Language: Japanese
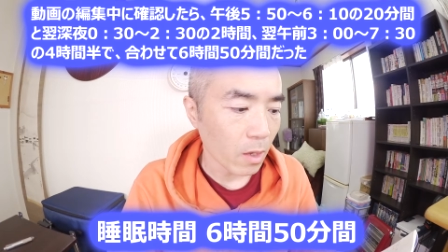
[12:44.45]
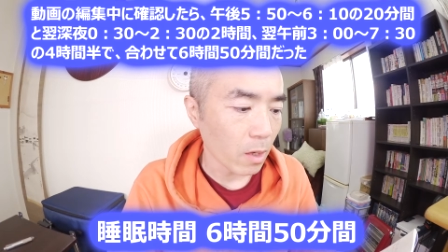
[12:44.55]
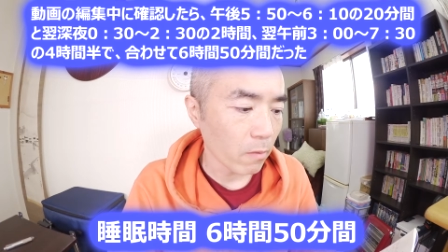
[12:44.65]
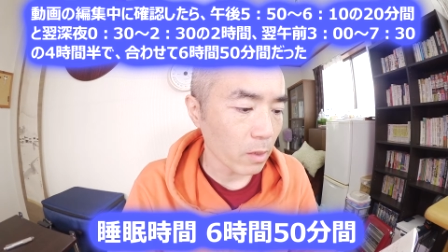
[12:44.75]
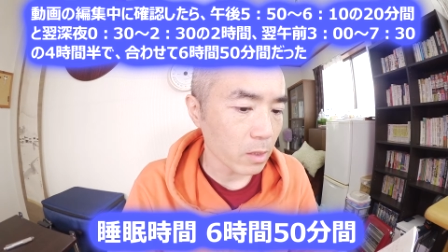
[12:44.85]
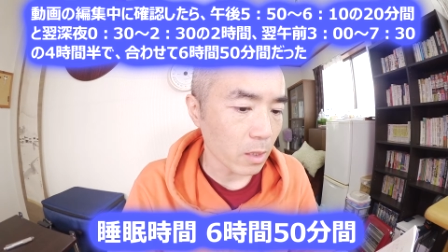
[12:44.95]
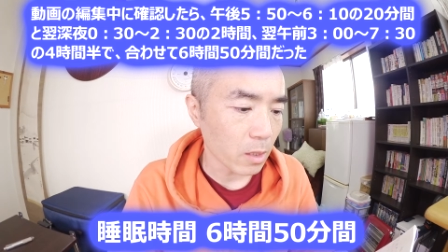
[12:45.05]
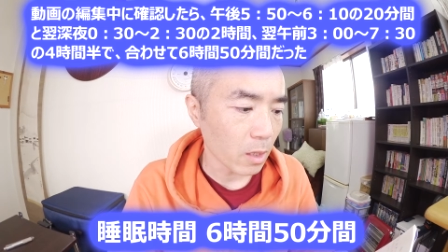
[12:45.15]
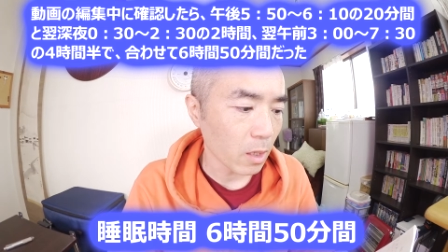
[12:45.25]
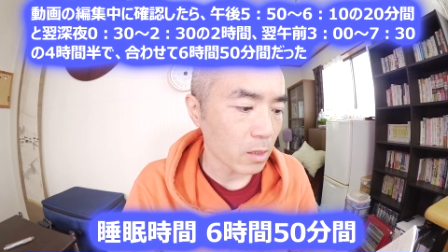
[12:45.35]
合わせ
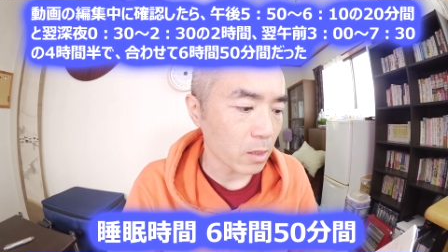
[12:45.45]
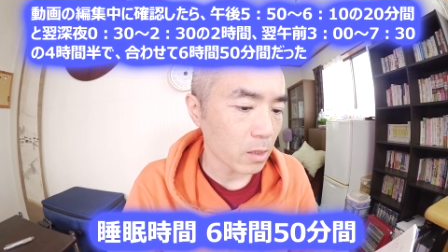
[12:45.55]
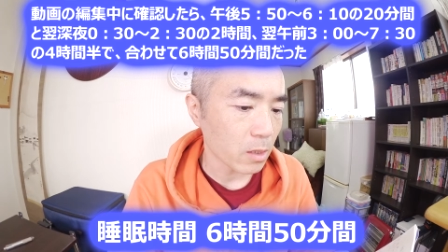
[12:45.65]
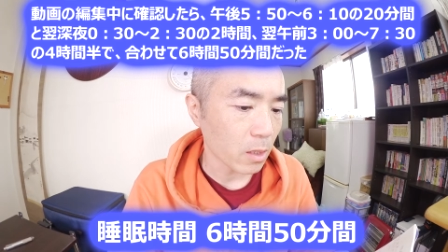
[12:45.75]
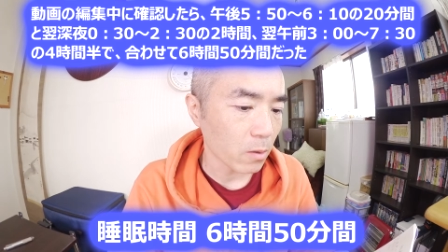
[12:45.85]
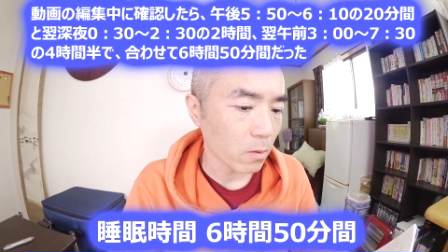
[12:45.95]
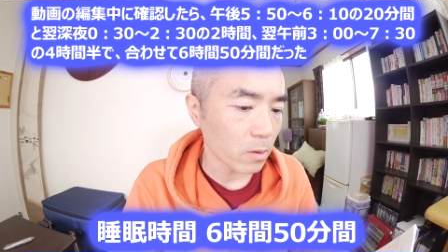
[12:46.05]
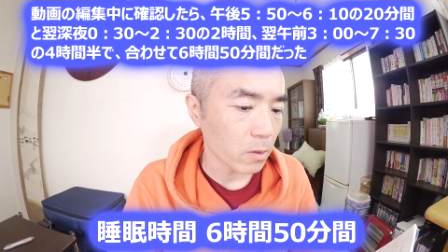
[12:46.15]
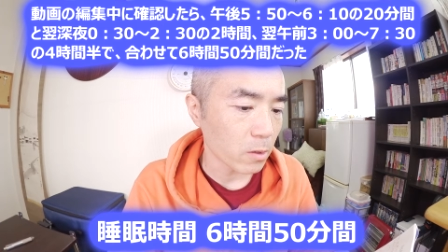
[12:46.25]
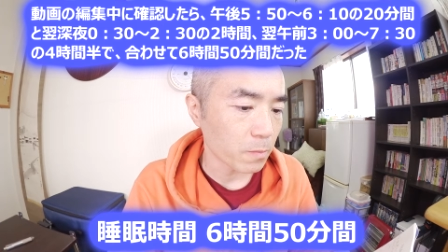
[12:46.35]
て7時間と
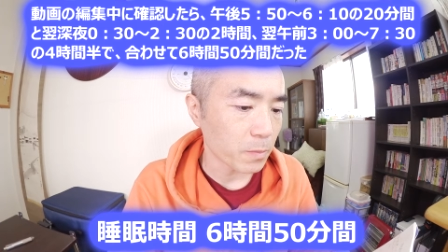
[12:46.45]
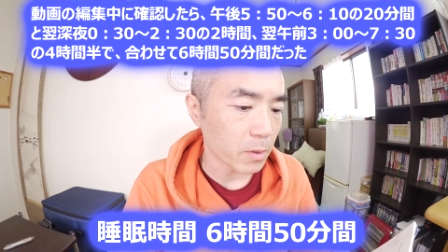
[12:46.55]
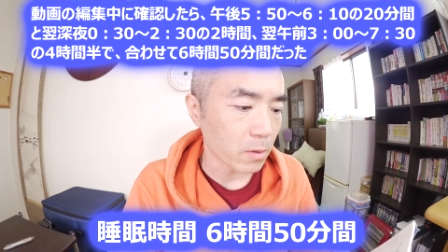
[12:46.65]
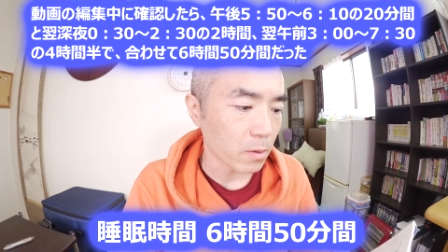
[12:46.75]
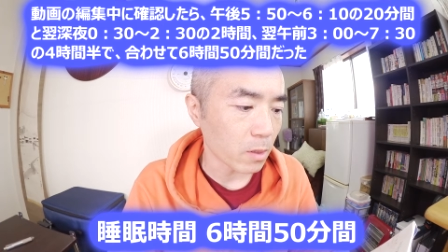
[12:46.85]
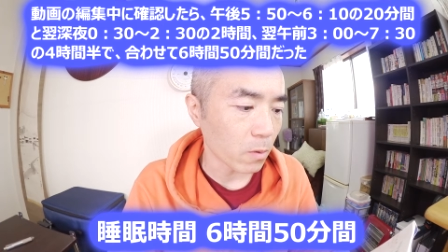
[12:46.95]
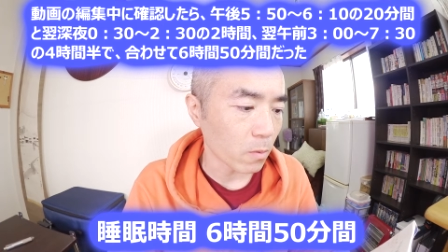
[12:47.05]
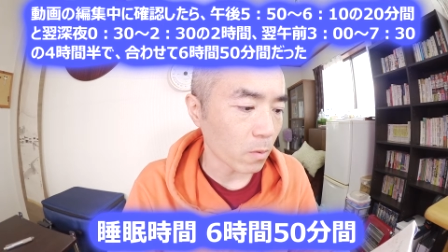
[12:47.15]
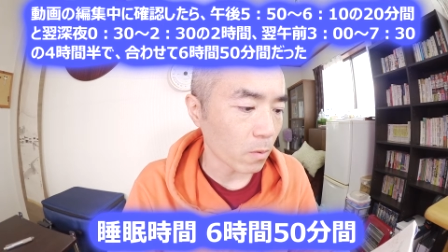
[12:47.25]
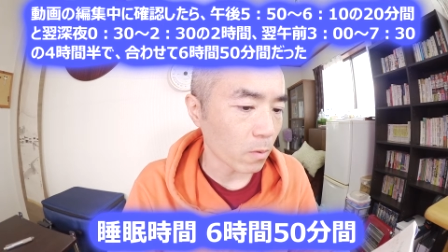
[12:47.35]
20分ってと
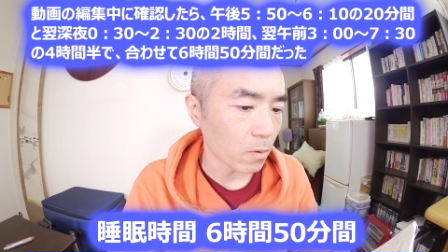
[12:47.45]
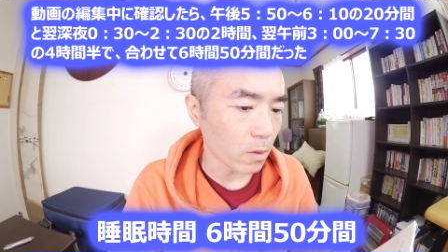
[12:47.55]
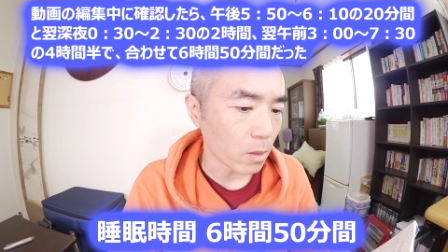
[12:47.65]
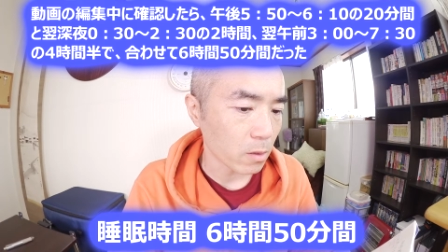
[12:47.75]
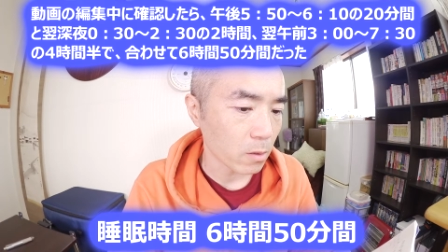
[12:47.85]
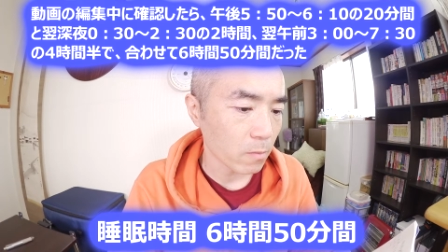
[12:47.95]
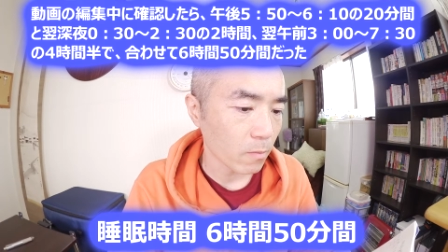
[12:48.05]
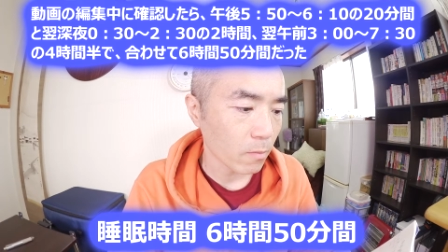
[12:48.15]
ころです。